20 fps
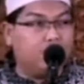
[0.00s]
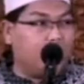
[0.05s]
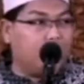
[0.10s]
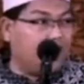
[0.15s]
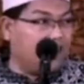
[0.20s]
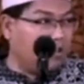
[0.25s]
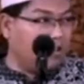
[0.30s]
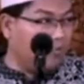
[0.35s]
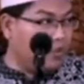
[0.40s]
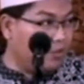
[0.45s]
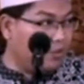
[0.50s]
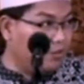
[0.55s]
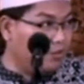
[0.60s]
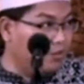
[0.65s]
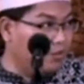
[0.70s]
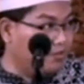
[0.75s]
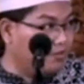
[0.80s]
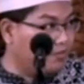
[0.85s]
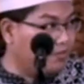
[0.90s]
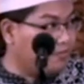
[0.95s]
Orang Arab
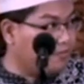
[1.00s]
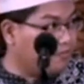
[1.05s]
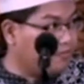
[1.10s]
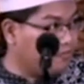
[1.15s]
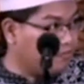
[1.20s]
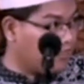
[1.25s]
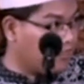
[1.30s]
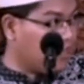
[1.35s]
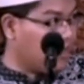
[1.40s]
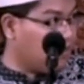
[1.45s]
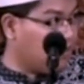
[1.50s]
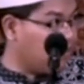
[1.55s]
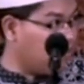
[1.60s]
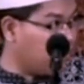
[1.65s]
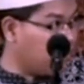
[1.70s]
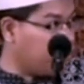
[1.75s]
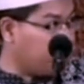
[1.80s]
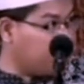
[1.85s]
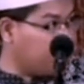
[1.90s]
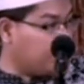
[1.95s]
itu
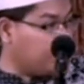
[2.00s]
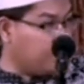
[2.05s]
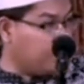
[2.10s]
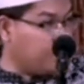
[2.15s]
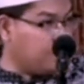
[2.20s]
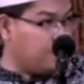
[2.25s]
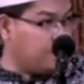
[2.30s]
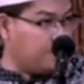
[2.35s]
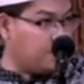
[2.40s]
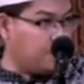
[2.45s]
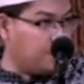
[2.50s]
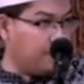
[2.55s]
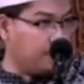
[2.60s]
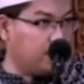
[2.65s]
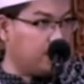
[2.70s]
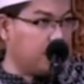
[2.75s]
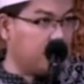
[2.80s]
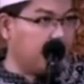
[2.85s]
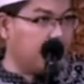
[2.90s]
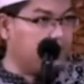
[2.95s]
kalau ada orang
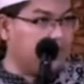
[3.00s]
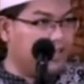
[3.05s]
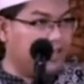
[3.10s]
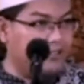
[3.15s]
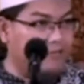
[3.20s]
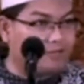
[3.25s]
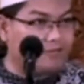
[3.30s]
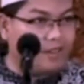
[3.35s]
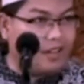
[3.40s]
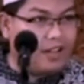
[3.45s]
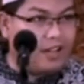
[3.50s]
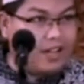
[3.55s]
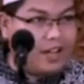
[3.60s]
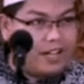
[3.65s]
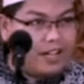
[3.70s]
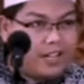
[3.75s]
datang kemudian